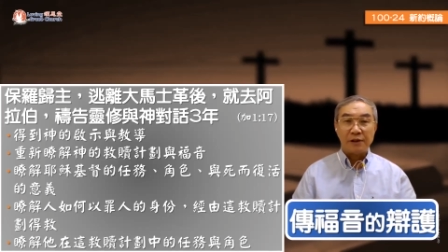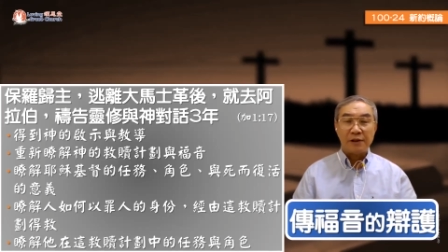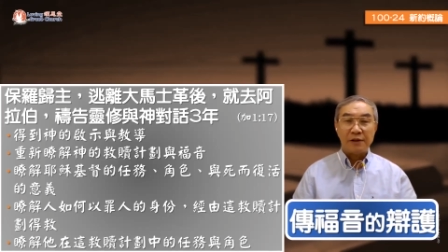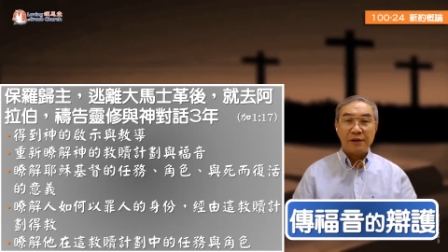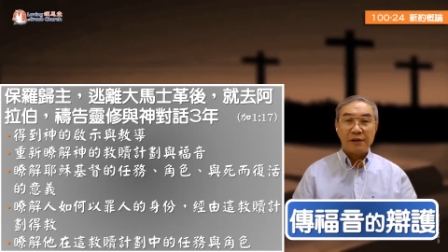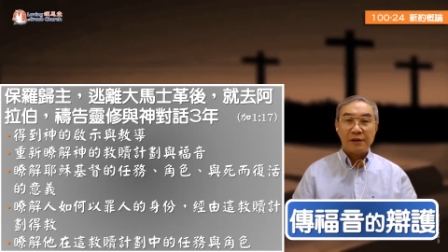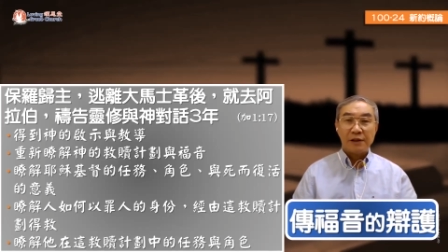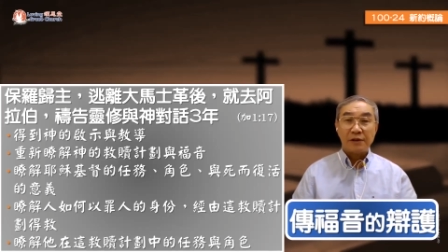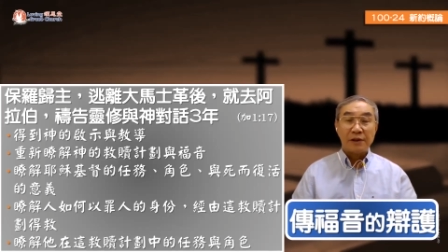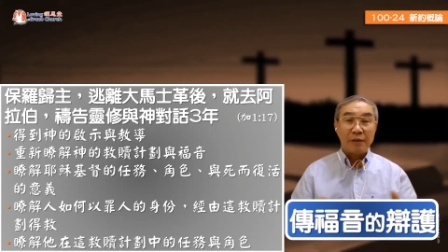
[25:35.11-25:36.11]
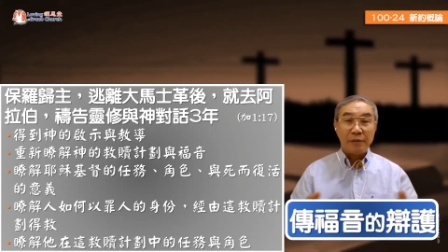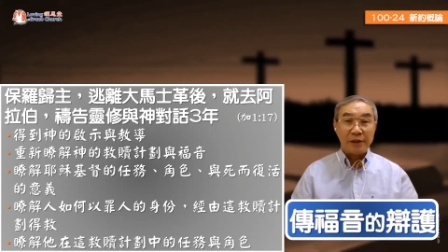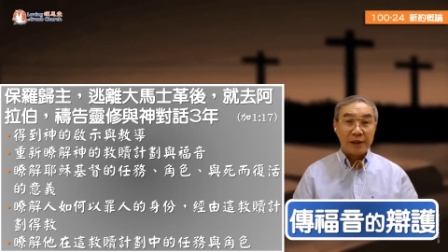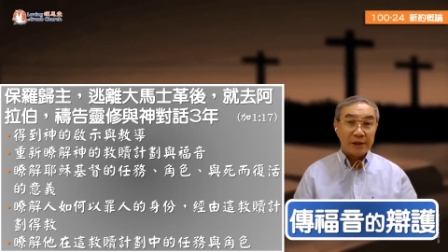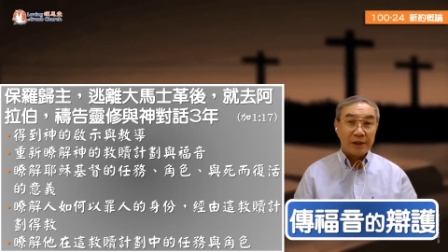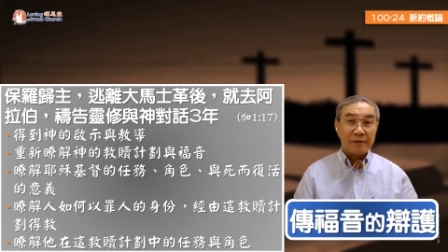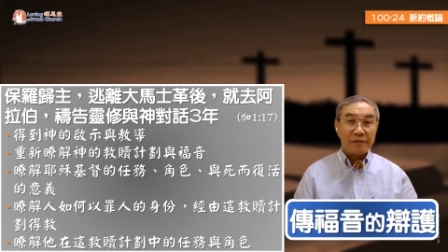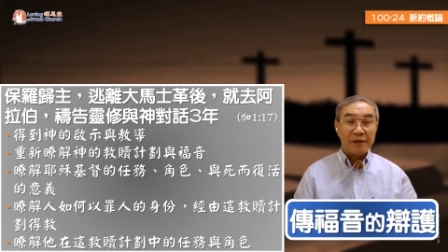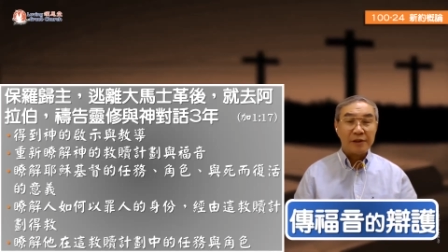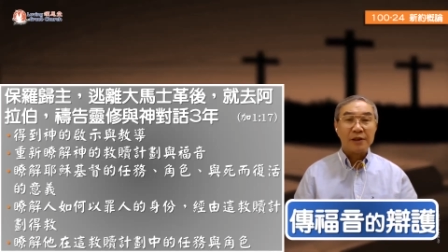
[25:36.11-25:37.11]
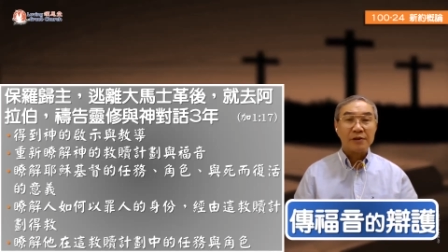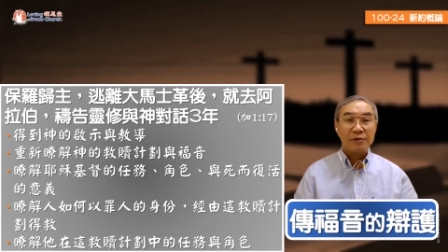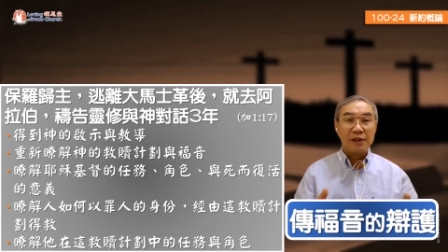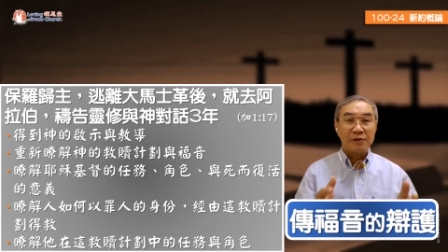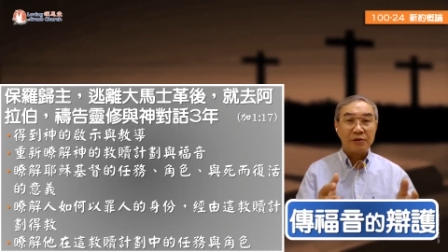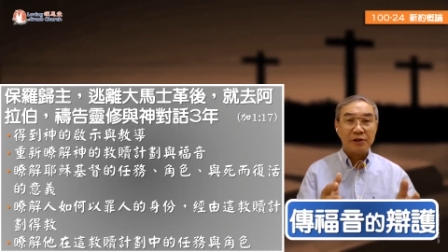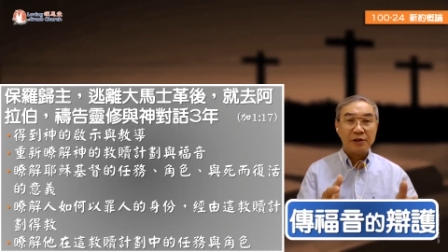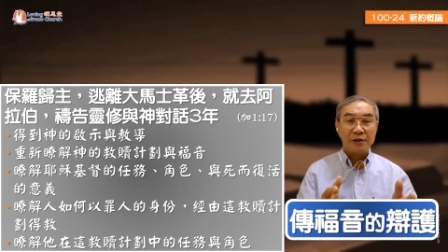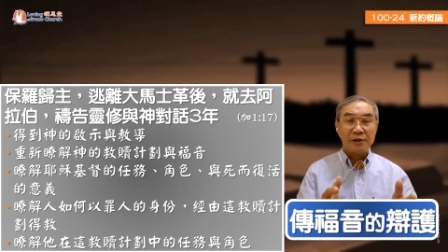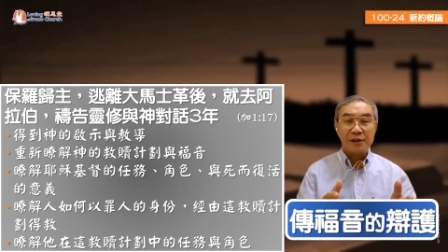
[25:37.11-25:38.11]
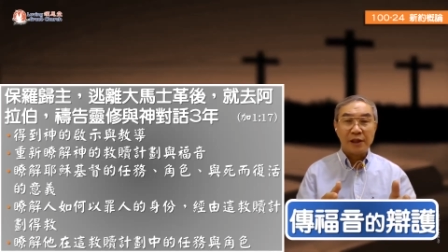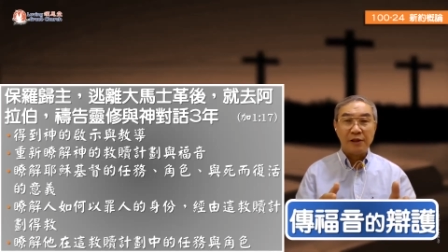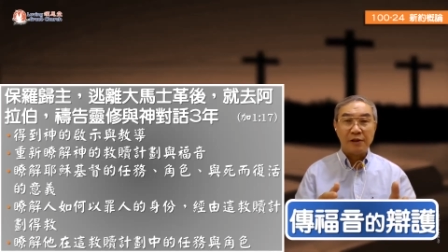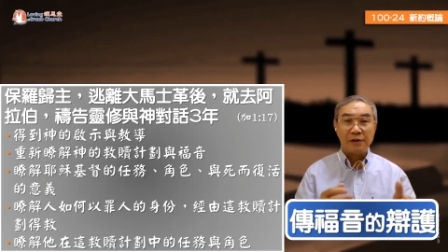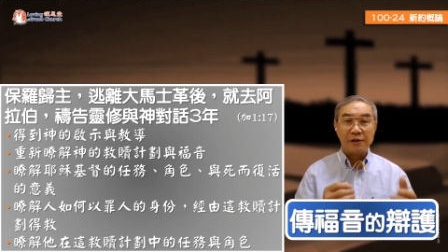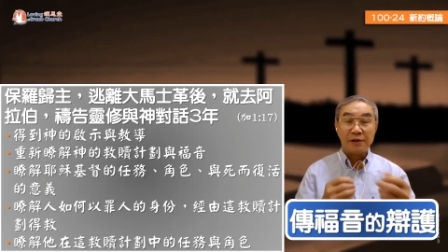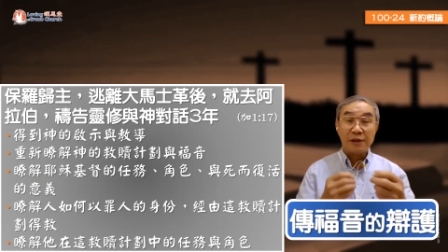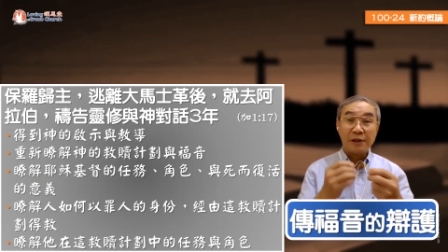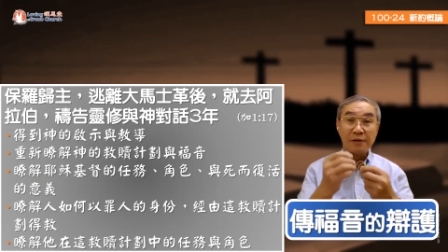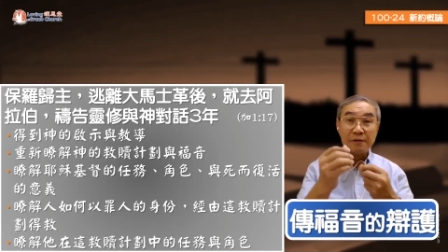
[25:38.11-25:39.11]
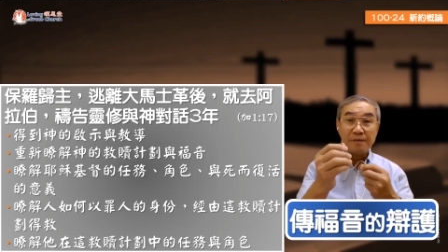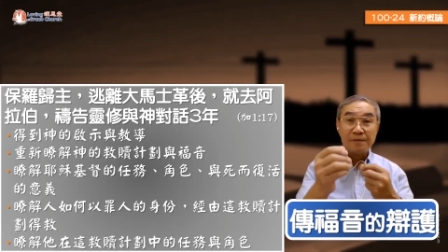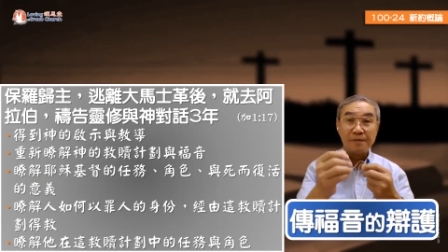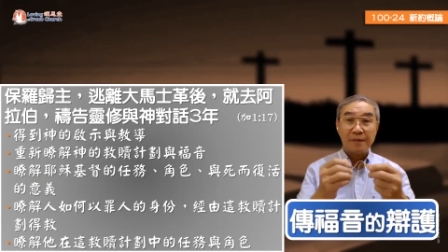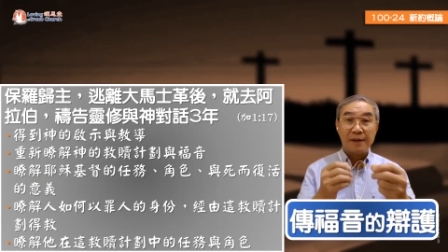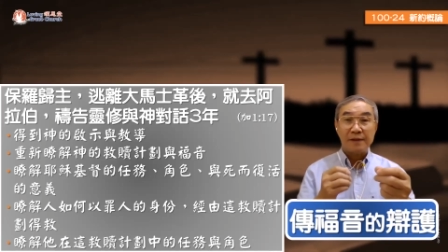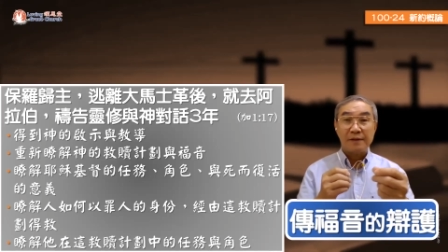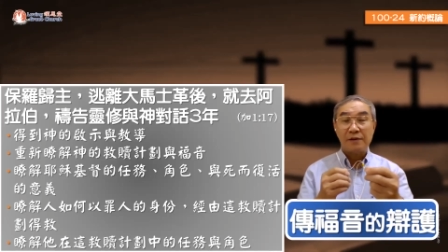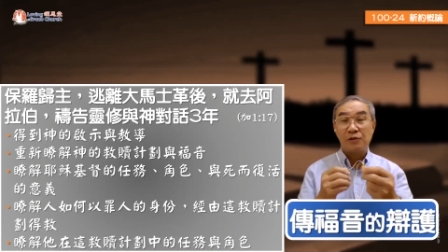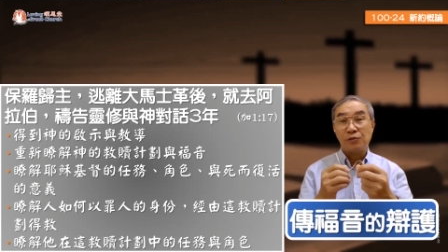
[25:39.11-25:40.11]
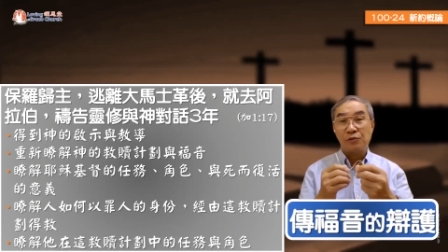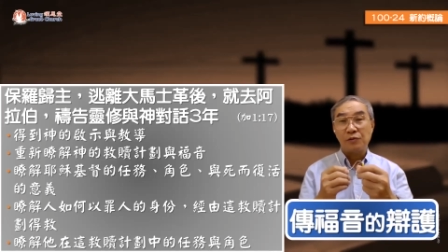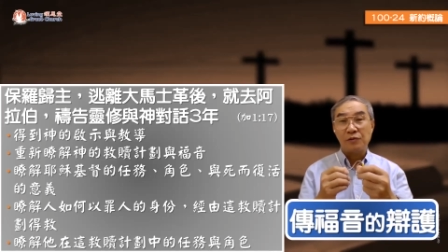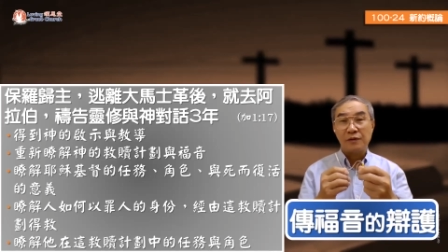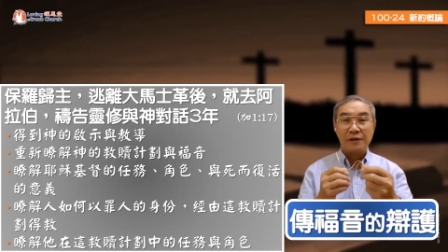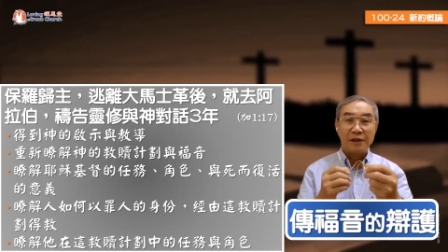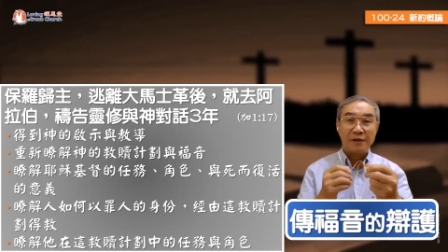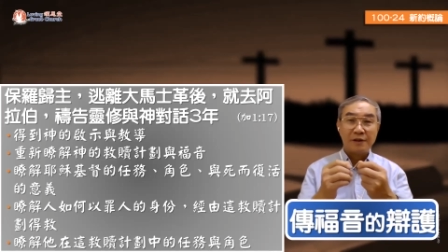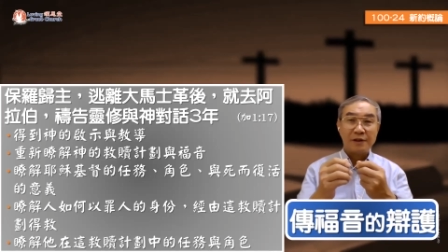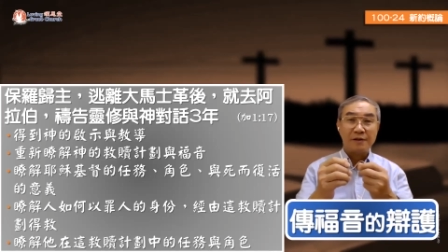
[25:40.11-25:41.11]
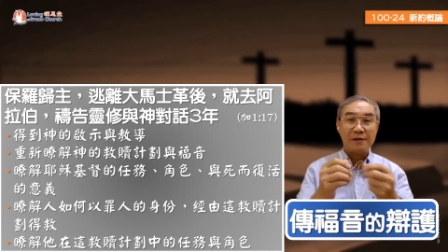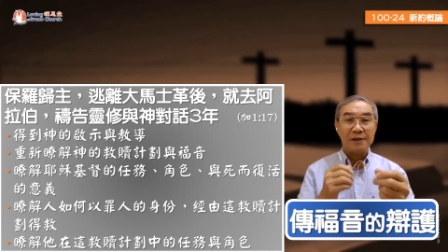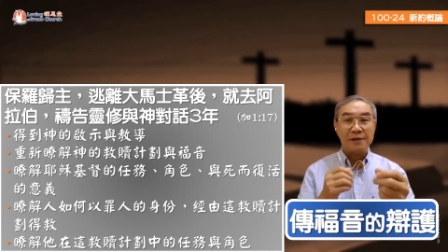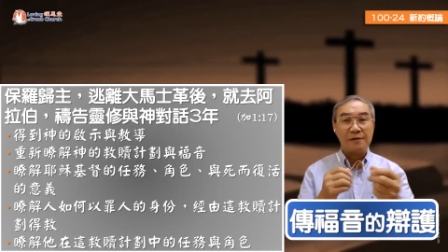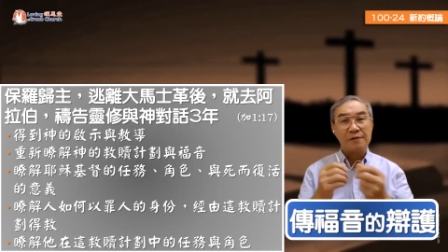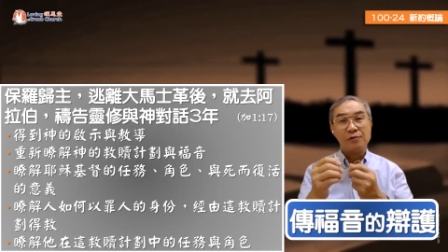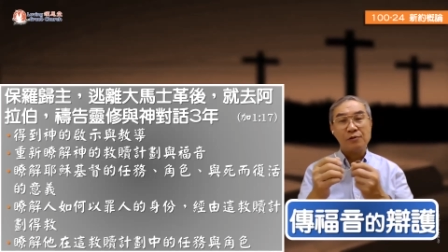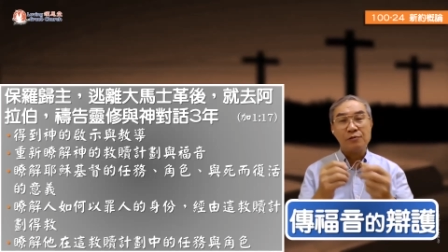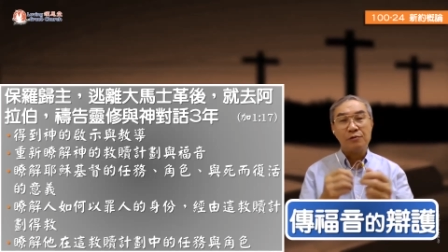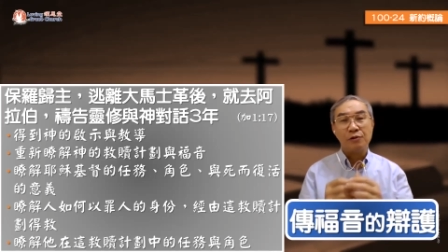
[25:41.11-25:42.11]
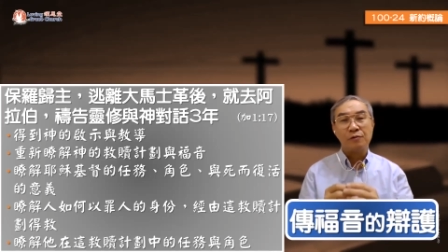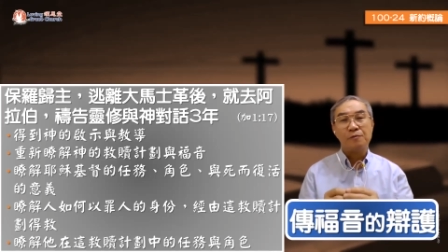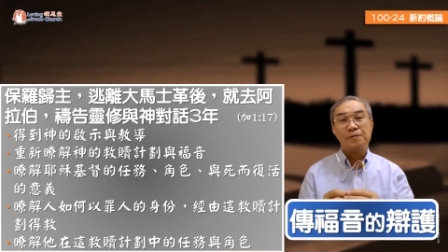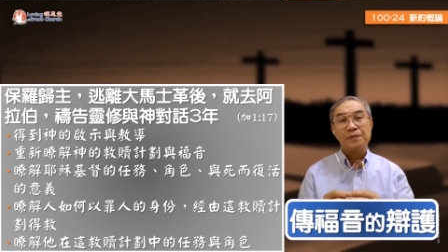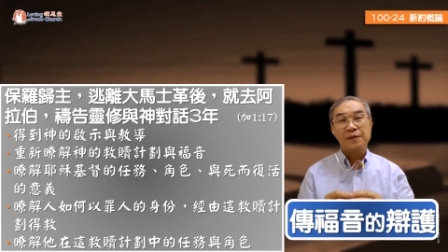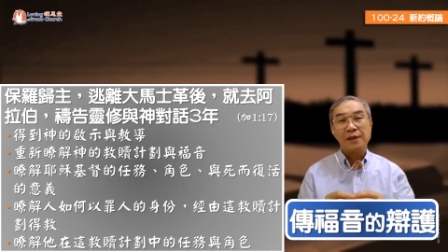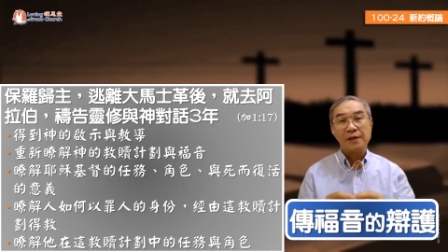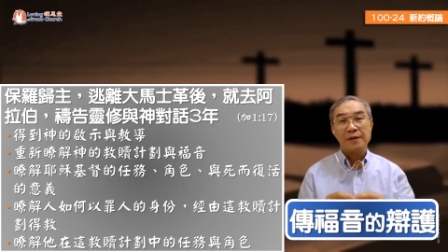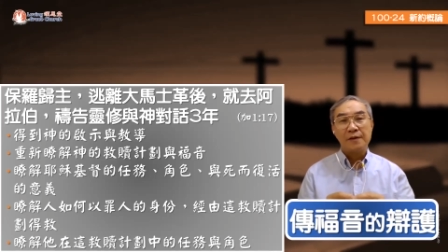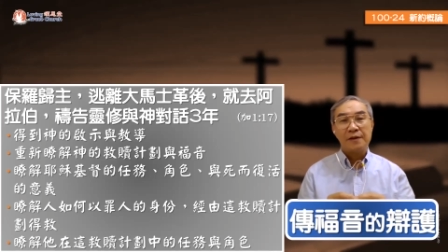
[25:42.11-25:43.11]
那但是他没参加，没参加，所以他就借着这三年呢，直接跟主跟神之间做互动啊。